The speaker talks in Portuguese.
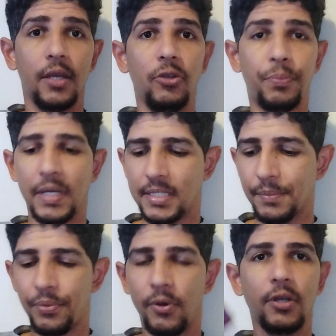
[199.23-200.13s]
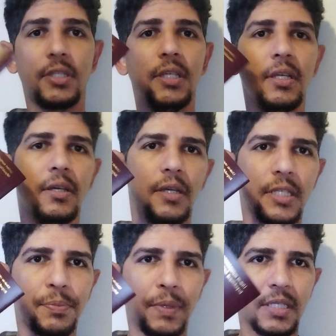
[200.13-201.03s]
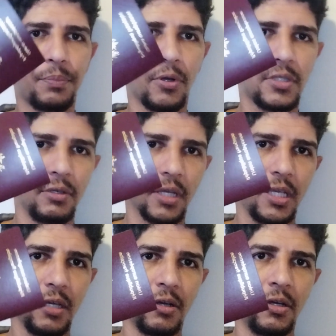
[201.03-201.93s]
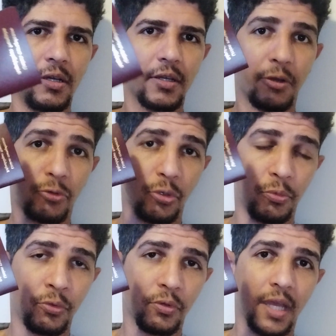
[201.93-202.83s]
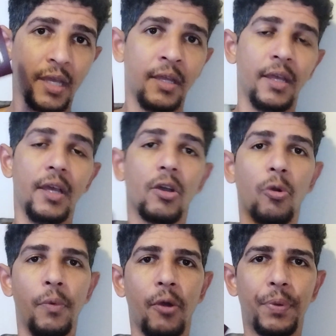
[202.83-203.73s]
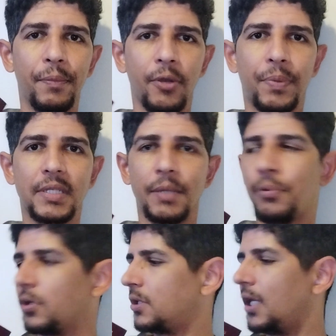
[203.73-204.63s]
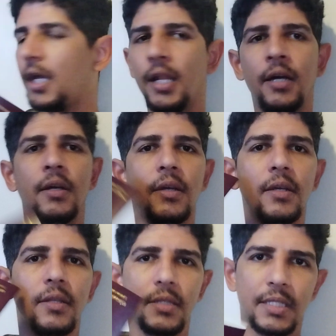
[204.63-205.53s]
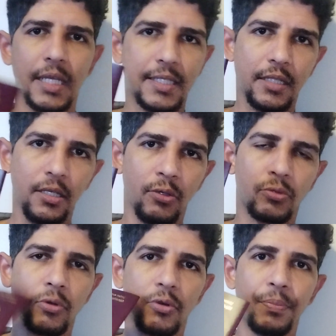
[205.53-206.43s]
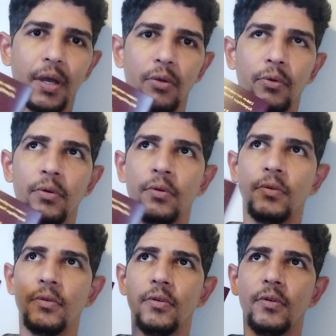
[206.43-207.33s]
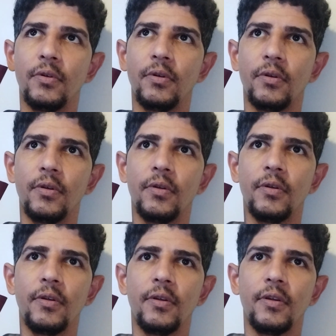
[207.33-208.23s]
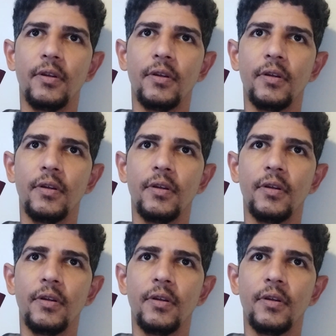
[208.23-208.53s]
E o passaporte, esse passaportinho aqui, ó, que é o que todo mundo quer. Como é o primeiro passaporte dela, 17 euros foi o que pagou. Não, pour les enfants.